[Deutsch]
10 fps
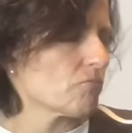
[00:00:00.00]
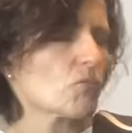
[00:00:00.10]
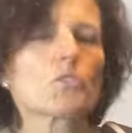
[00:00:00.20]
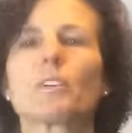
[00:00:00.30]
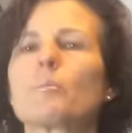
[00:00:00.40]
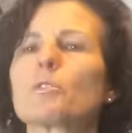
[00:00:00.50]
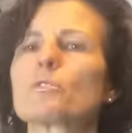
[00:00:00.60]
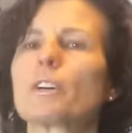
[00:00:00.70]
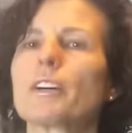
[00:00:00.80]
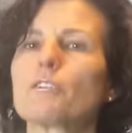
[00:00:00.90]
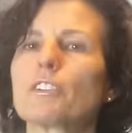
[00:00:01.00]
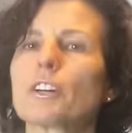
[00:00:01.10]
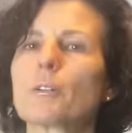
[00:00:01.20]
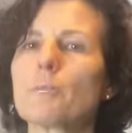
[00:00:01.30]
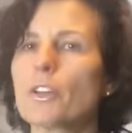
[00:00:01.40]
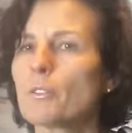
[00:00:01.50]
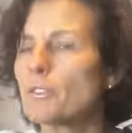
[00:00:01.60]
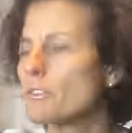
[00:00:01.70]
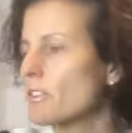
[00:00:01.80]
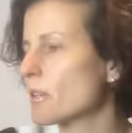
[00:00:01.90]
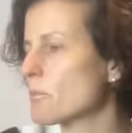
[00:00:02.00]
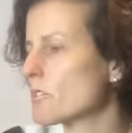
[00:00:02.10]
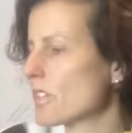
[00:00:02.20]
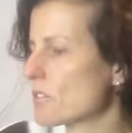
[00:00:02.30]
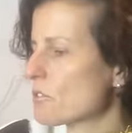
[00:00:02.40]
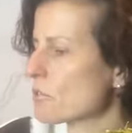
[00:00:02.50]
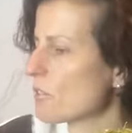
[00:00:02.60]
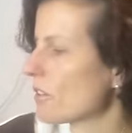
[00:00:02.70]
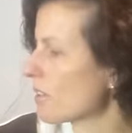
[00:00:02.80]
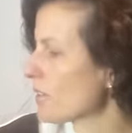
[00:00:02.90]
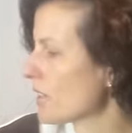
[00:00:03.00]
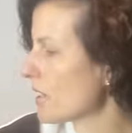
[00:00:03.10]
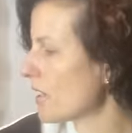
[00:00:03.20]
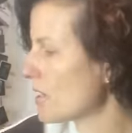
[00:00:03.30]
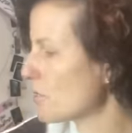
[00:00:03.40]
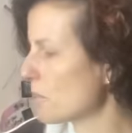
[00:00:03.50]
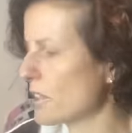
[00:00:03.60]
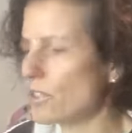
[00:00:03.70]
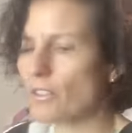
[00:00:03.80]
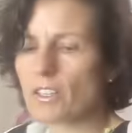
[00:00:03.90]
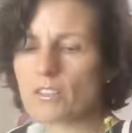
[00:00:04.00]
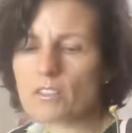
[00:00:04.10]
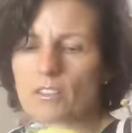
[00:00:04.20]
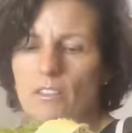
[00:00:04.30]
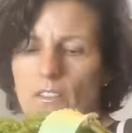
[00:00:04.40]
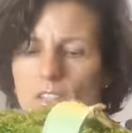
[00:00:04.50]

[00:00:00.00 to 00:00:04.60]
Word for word: das war mir zu einfach. Und deswegen habe ich gesagt so, ach naja, also mal Hortensie,